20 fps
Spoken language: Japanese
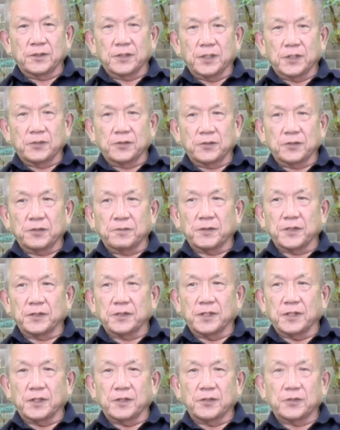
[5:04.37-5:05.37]
サーチをしまし
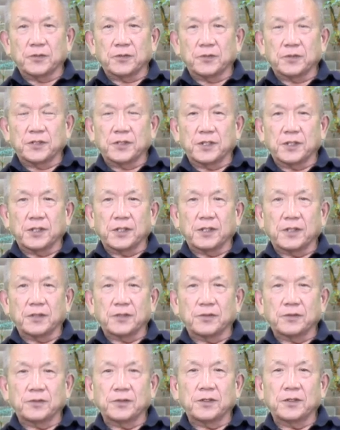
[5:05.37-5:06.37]
た消費者が
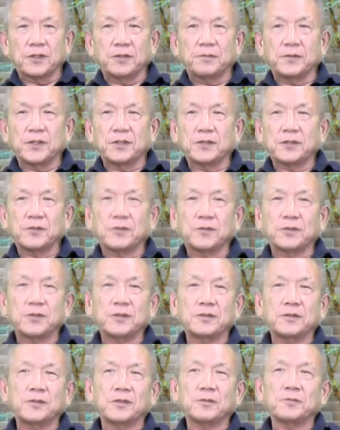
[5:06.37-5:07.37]
商品イメージどうい
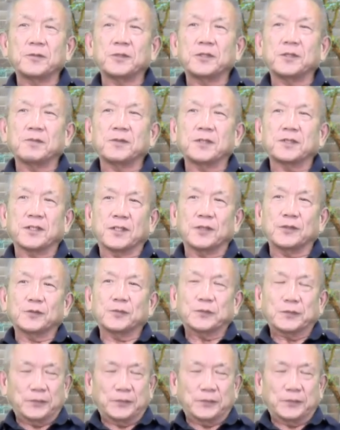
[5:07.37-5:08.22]
うふうに思ってますか